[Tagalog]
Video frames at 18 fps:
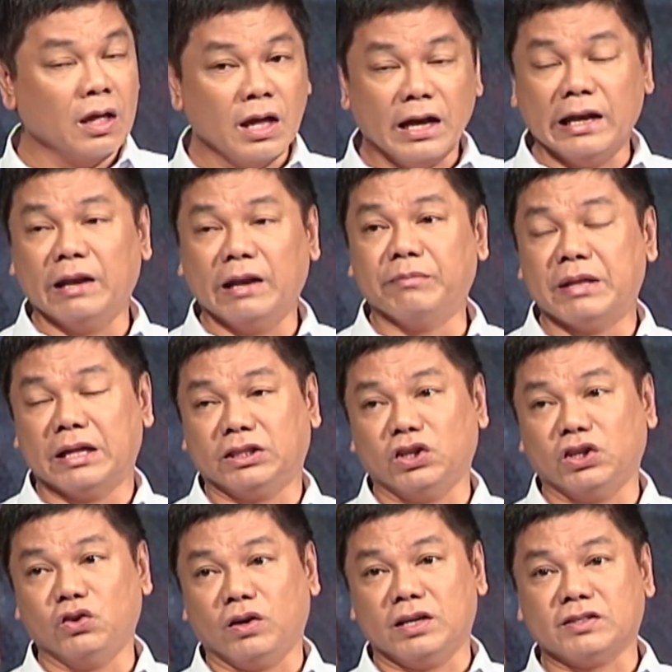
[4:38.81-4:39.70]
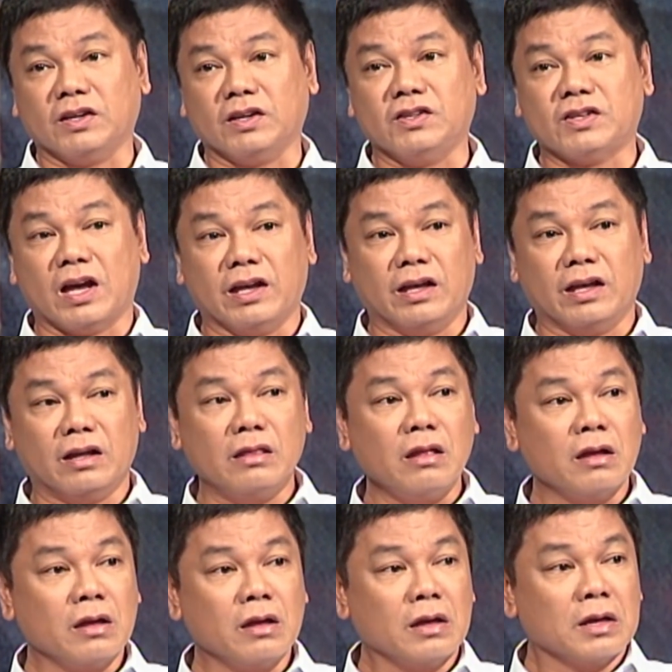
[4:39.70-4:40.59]
Alam natin yung kasaysayan.
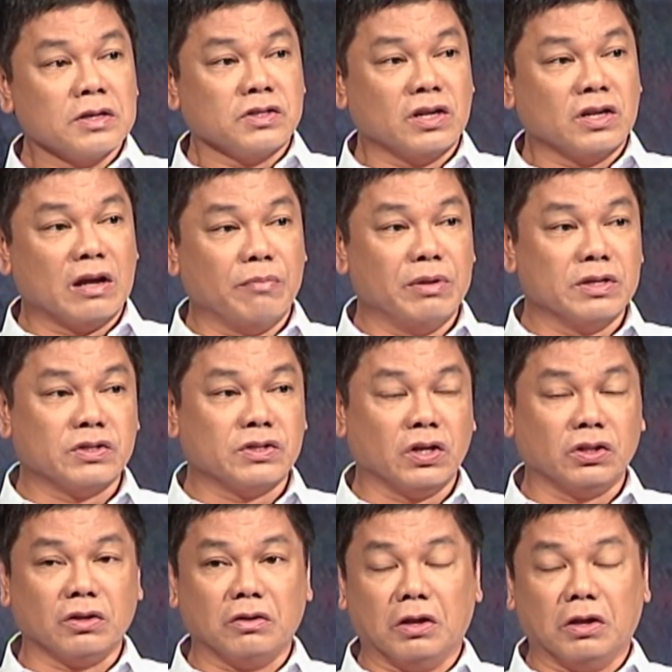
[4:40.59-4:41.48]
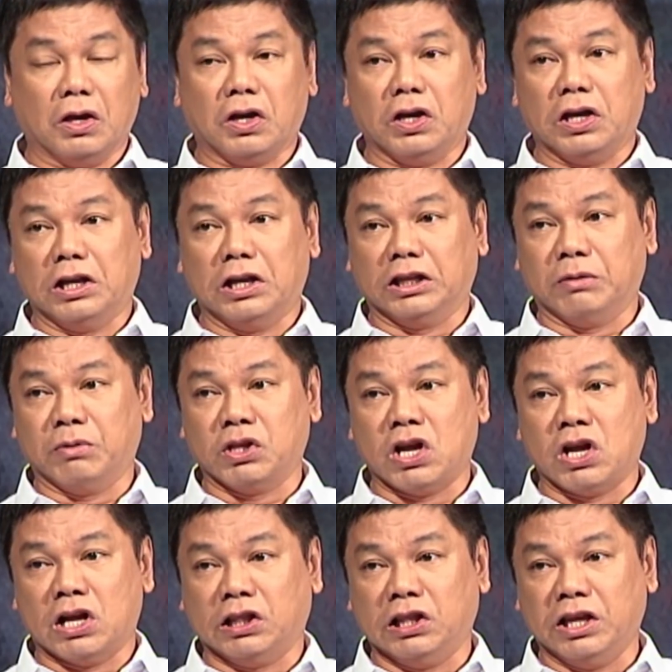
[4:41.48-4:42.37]
Sinabi ni Satan, eh kaya lang naman
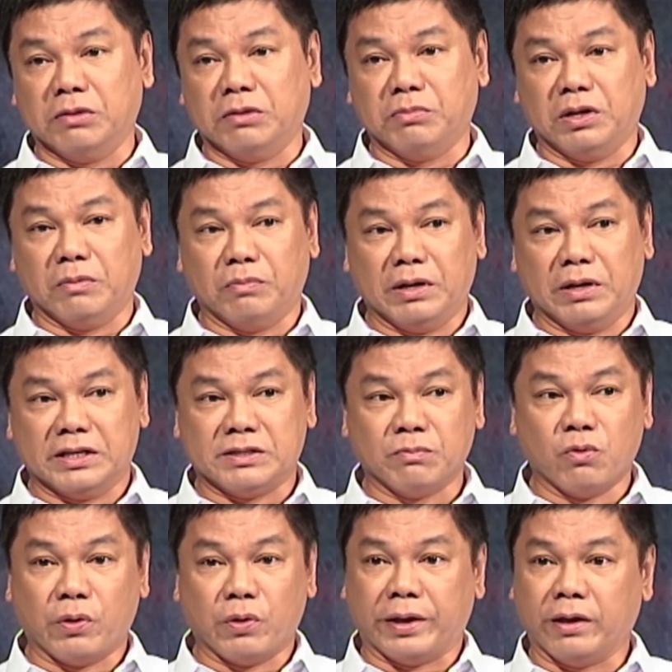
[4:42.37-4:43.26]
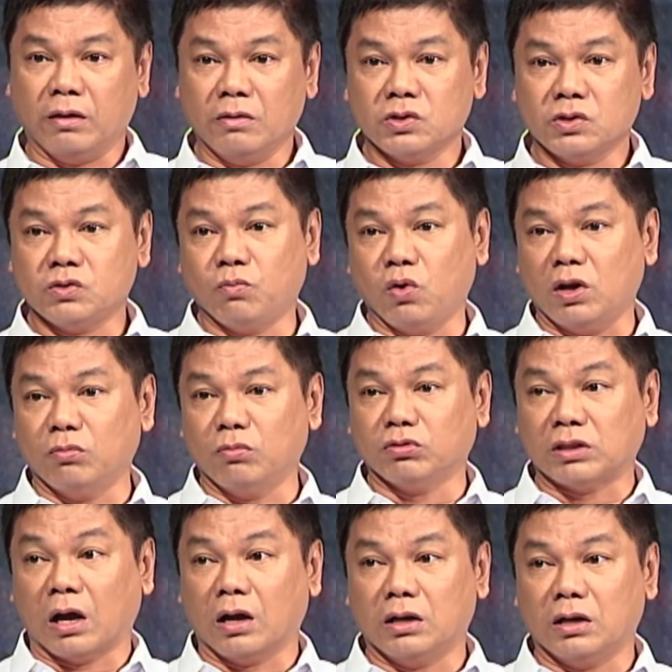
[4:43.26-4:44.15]
godly yan, binibless mo eh. Subukan mo
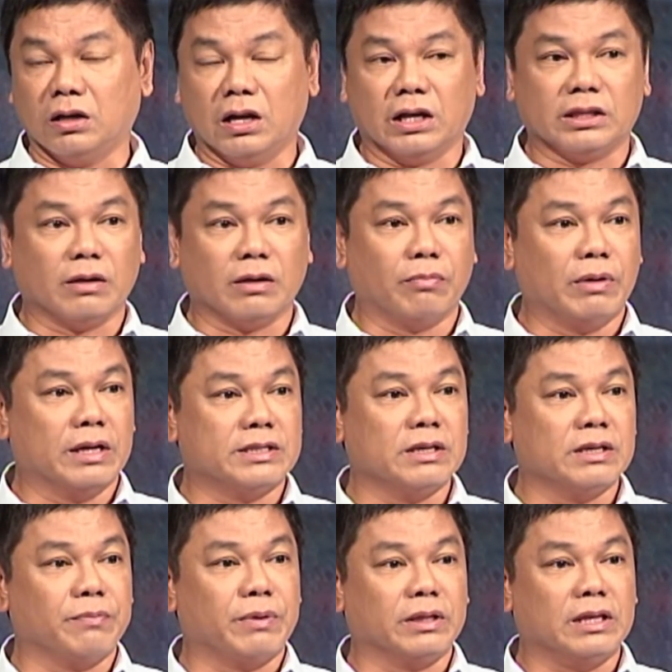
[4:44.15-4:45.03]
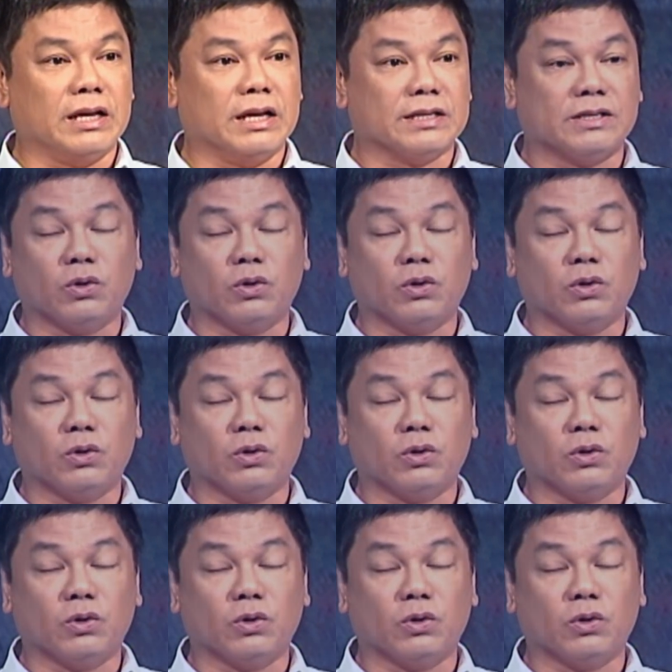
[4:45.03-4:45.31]
tanggalin lahat ng blessing pag di ka